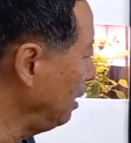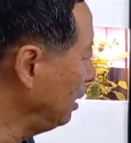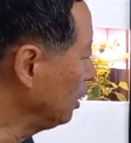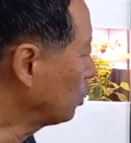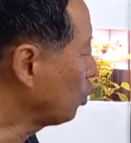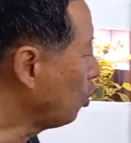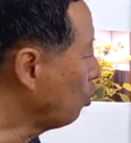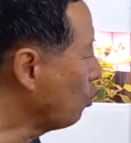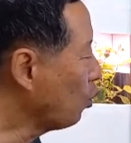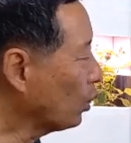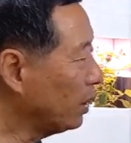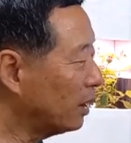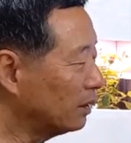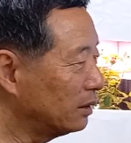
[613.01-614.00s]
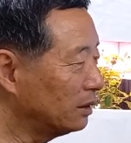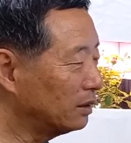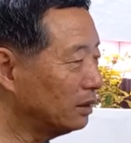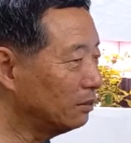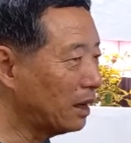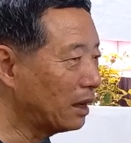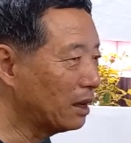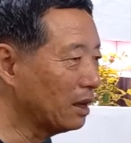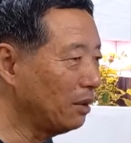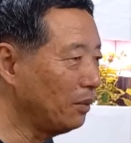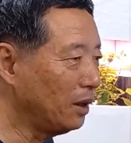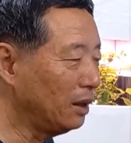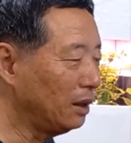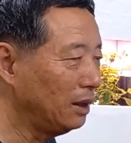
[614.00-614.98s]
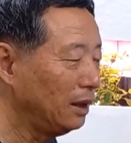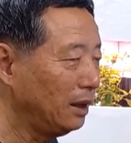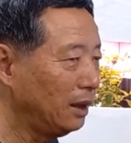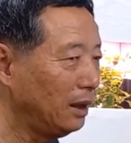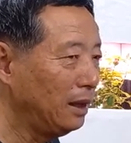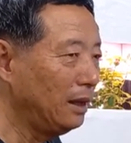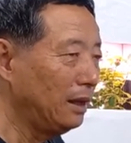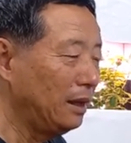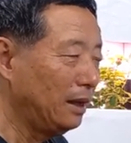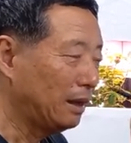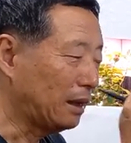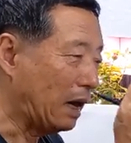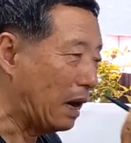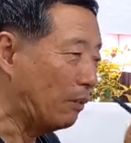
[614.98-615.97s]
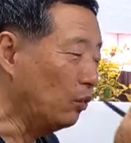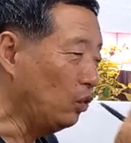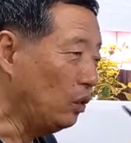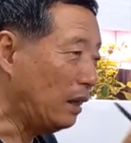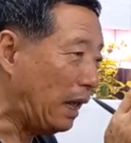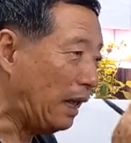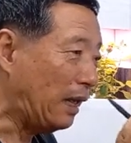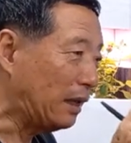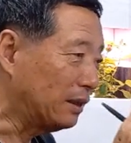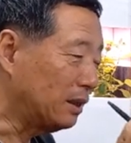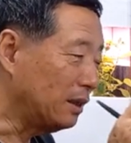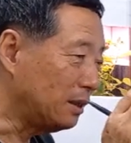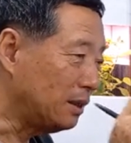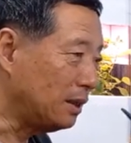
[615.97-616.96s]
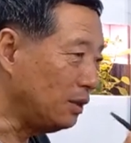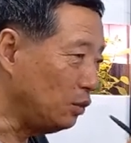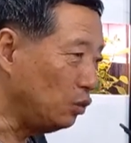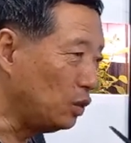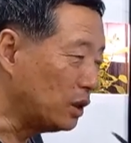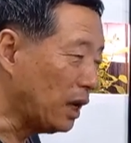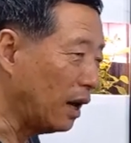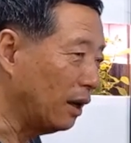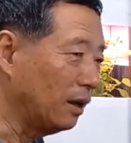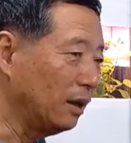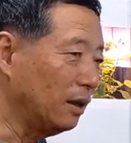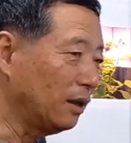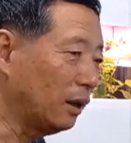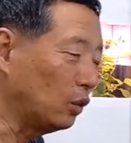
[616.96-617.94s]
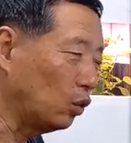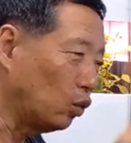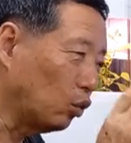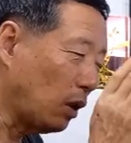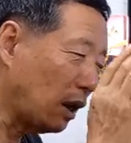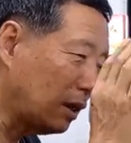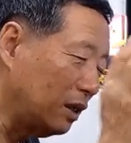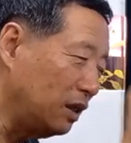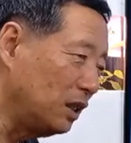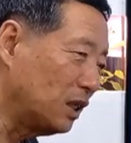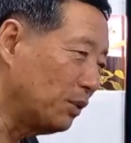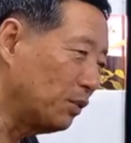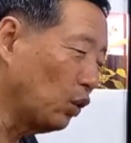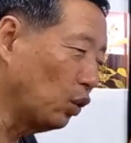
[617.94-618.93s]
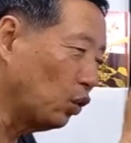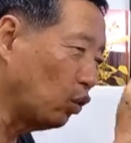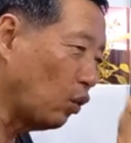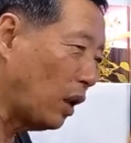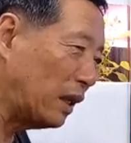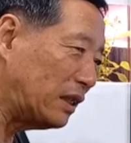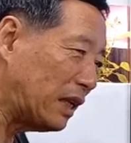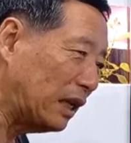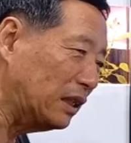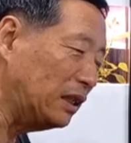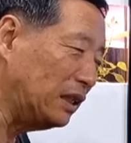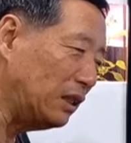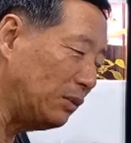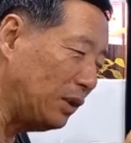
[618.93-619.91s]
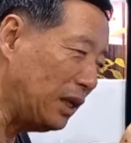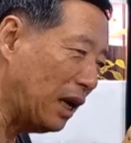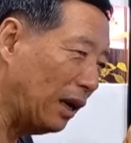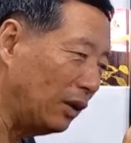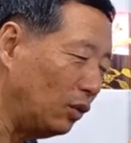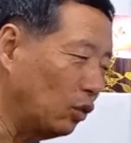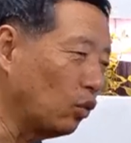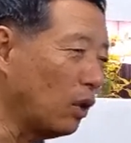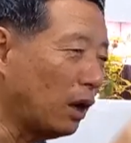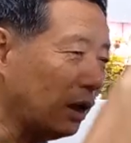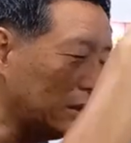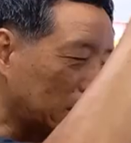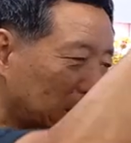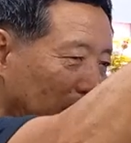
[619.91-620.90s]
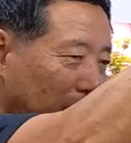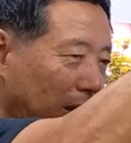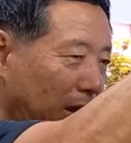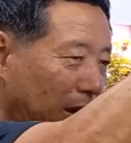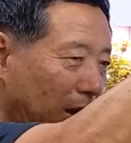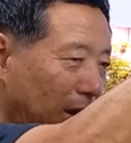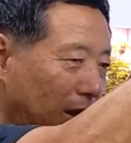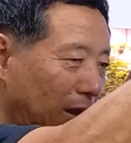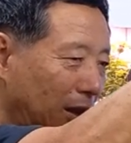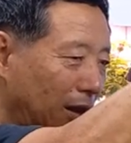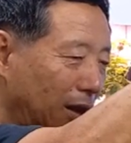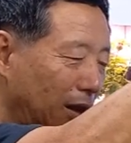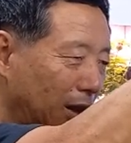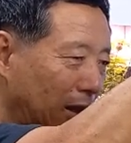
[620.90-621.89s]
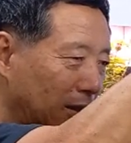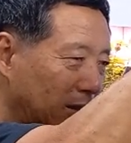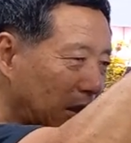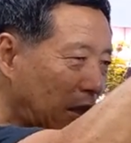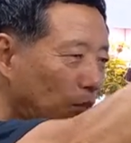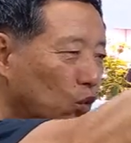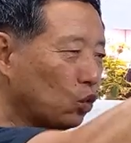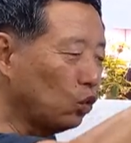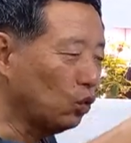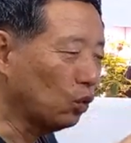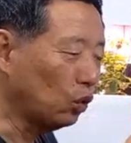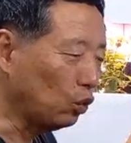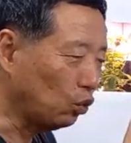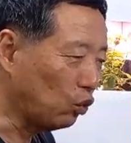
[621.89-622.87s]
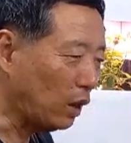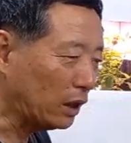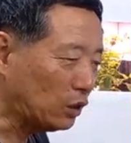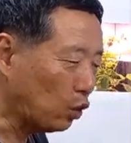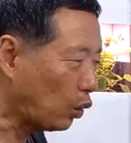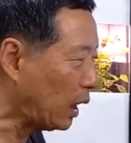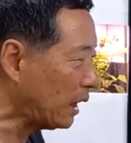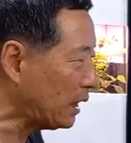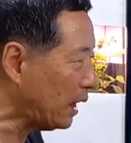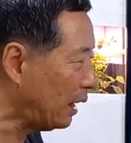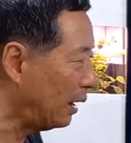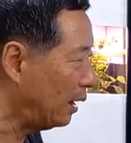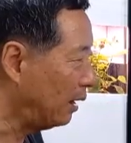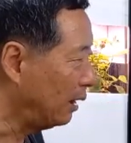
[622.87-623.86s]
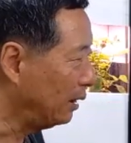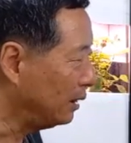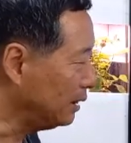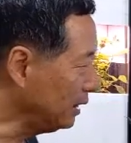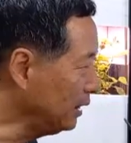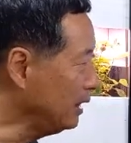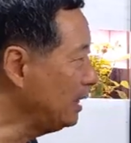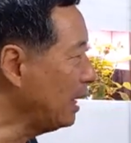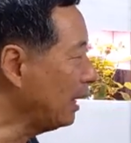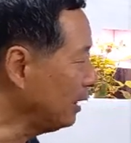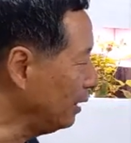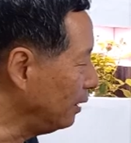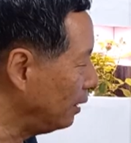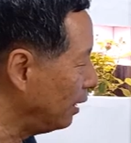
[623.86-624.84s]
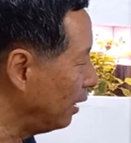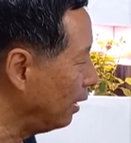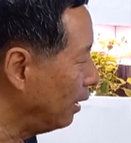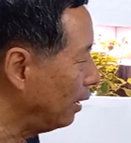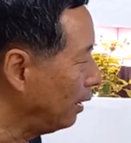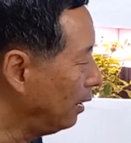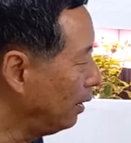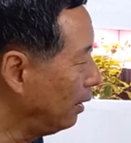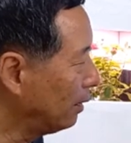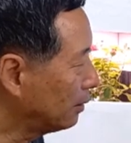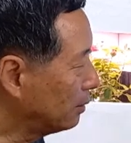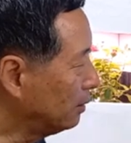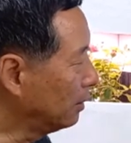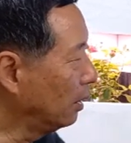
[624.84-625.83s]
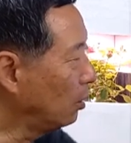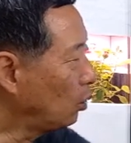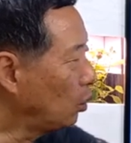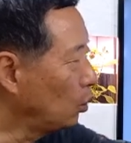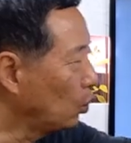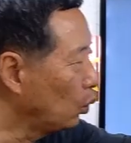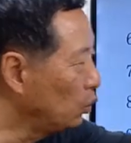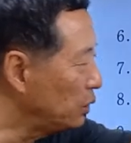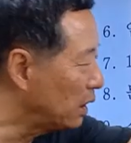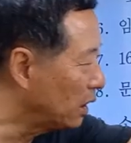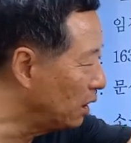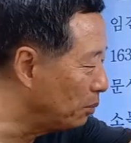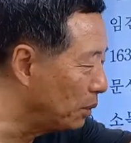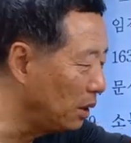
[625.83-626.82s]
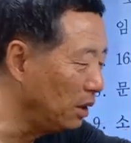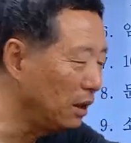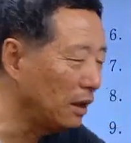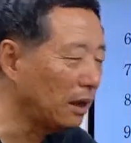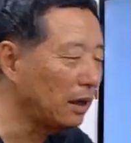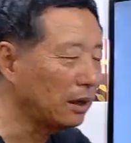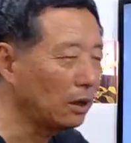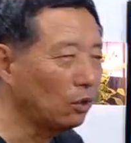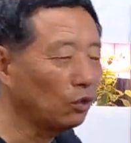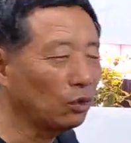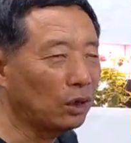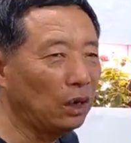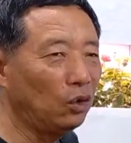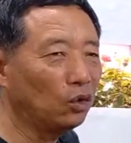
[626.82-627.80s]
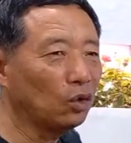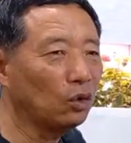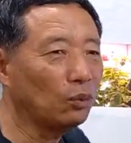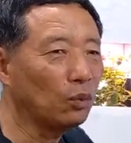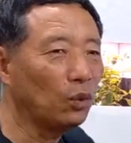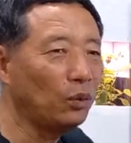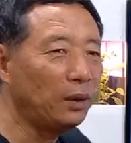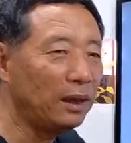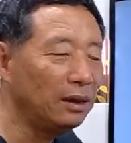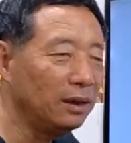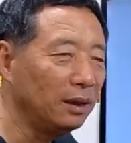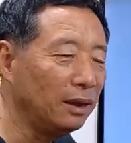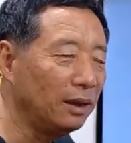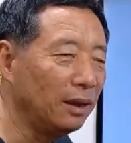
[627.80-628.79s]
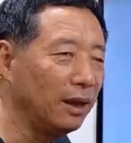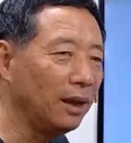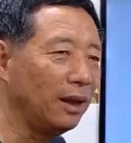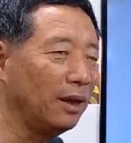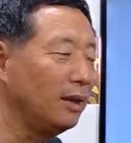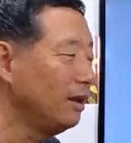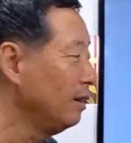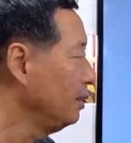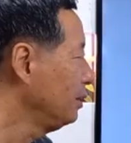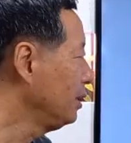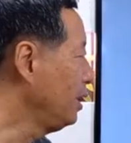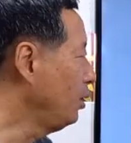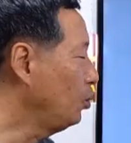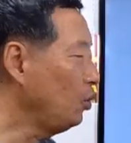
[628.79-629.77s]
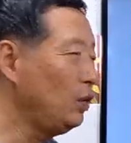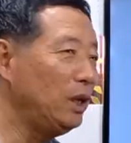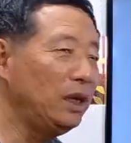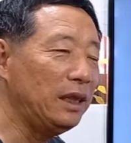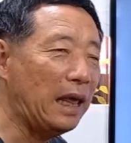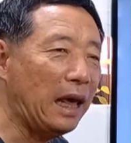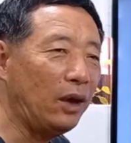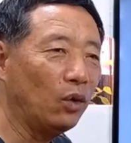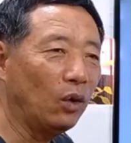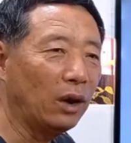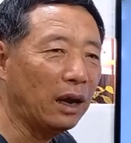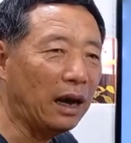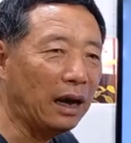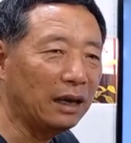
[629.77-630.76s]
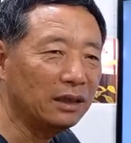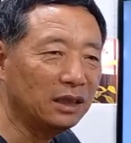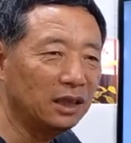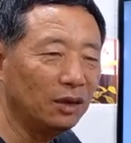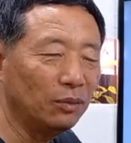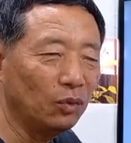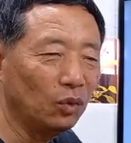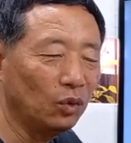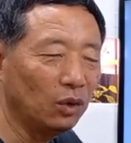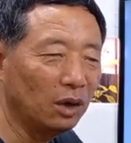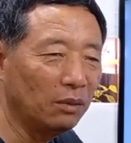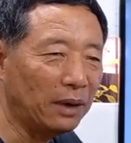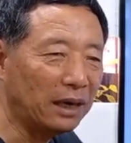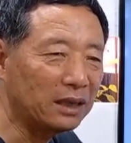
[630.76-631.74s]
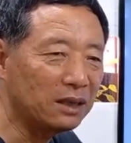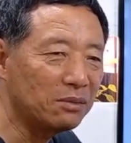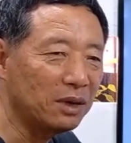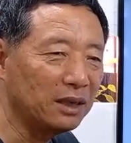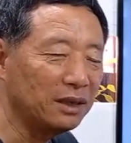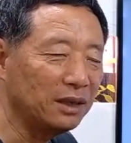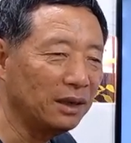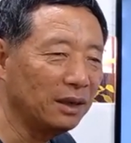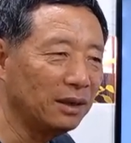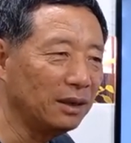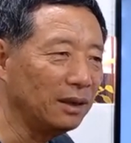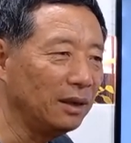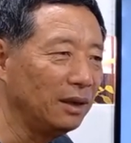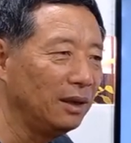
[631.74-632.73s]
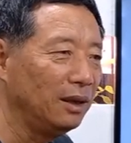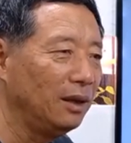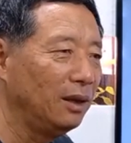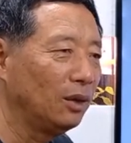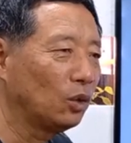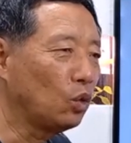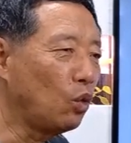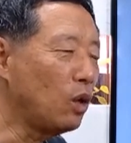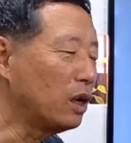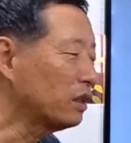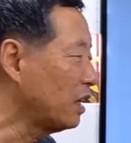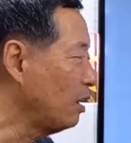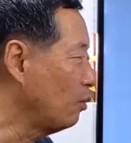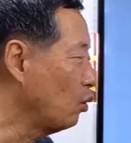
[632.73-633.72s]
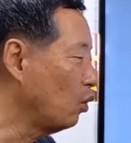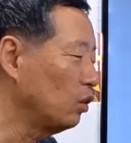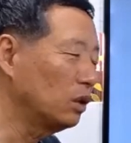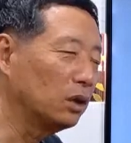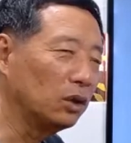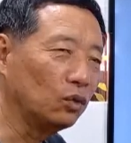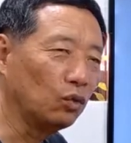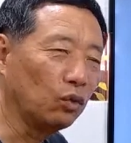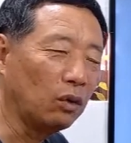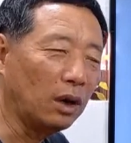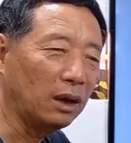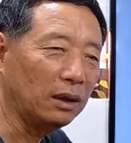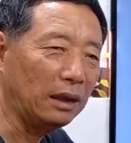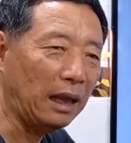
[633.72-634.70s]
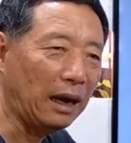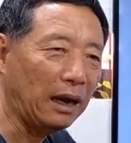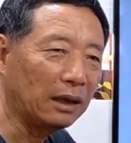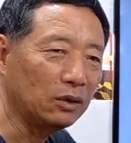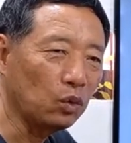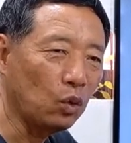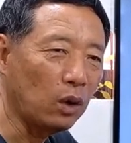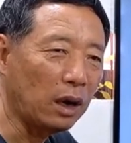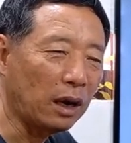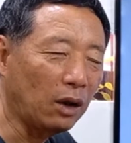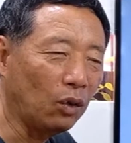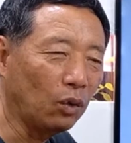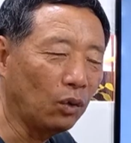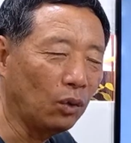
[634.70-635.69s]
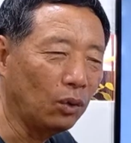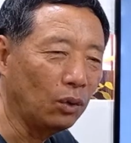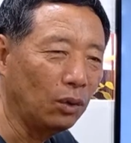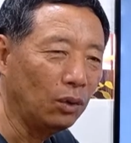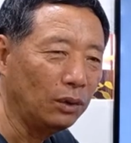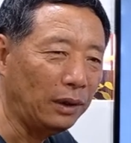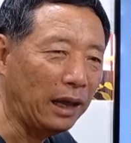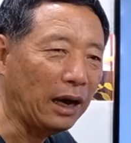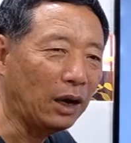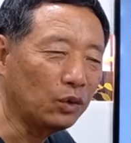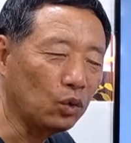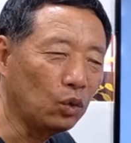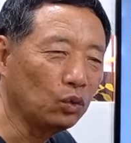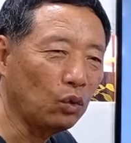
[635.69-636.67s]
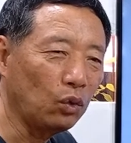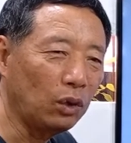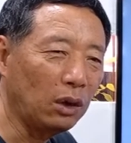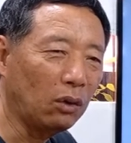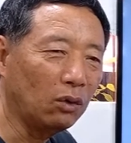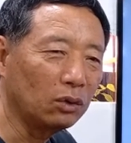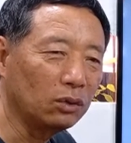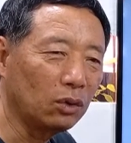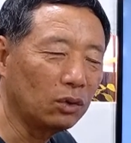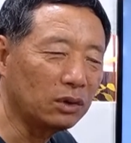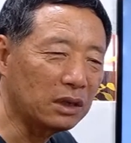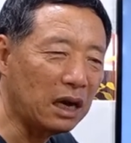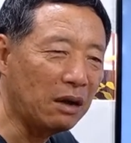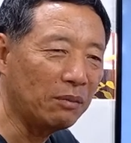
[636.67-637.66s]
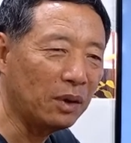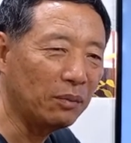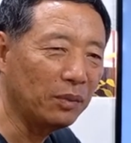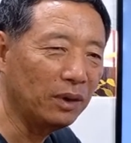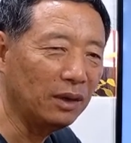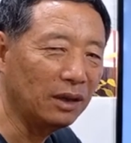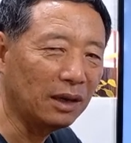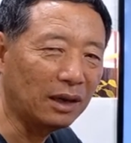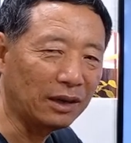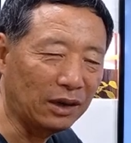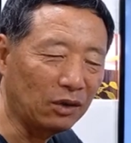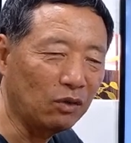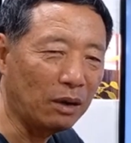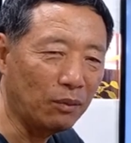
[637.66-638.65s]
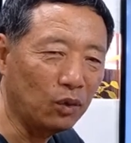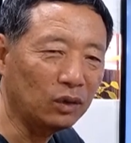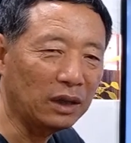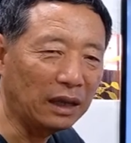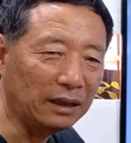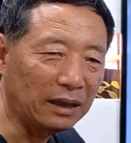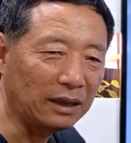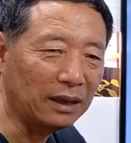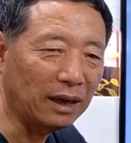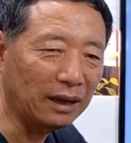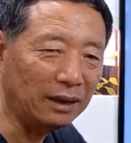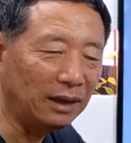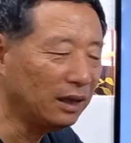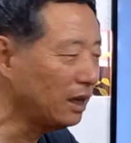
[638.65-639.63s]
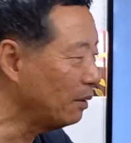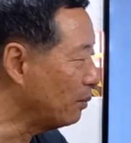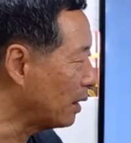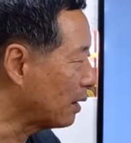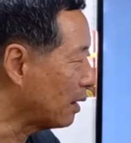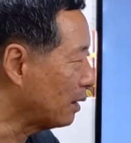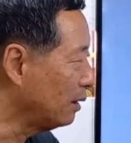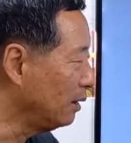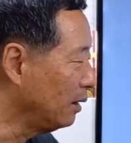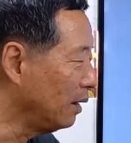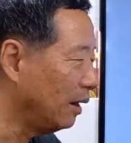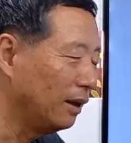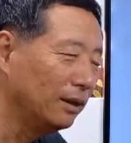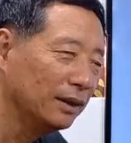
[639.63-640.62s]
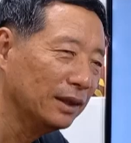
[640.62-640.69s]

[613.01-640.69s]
이 소목이라는 것은 말하자면은 가문 내에서의 위상 그러니까 누가 큰 집이고 누가 작은 집이냐 누가 에? 예? 삼촌이고 누가 조카냐 이 얘기인데 그걸 놓고 논쟁을 벌리다가 결국 결론을 못 냈는데 일부 이 내용을 아시는 분들은 말씀하시기를 동학사에 모여서 누가 내가 종가라고 내가 종손이라고 서로 싸움만 벌리다가 결국 아무것도 안 됐다 이렇게 말하는데